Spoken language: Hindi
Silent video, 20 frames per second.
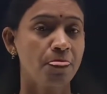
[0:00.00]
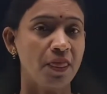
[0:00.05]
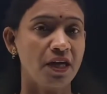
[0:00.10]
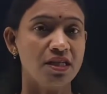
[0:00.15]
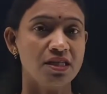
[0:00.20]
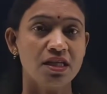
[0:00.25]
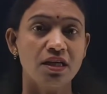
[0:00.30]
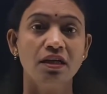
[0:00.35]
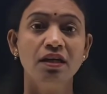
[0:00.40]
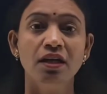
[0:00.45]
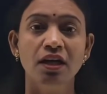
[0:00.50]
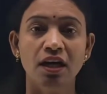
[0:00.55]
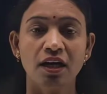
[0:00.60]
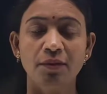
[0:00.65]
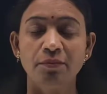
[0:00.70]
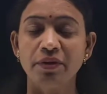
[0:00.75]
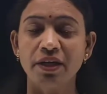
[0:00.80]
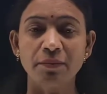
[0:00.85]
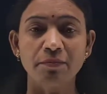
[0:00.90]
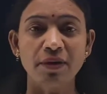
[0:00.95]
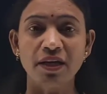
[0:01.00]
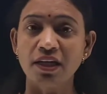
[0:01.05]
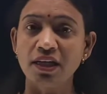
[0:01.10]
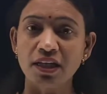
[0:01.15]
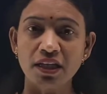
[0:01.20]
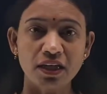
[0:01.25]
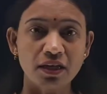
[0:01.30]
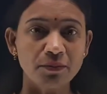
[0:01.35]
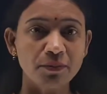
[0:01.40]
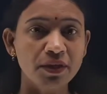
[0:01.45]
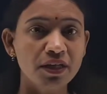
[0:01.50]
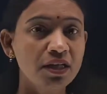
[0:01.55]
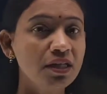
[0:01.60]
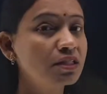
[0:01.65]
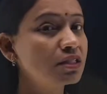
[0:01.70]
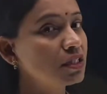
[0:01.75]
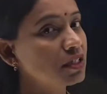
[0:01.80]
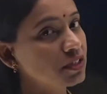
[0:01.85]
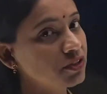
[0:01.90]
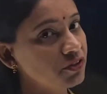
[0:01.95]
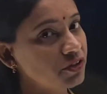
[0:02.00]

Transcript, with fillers: अच्छा हमने पहले क्या पढ़ा था